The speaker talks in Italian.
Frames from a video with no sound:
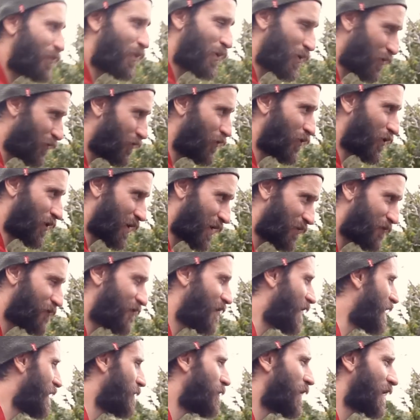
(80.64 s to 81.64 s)
poi vorrei
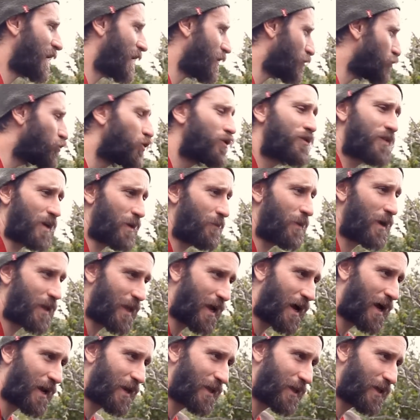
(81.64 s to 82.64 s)
fare magari due o tre
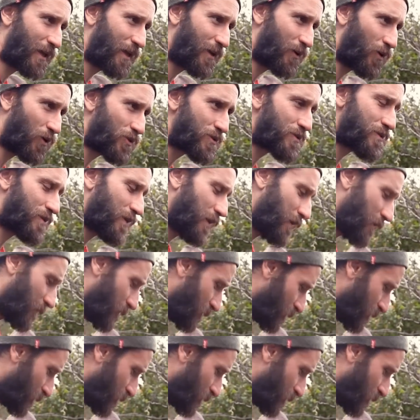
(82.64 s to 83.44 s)
maiali nostri,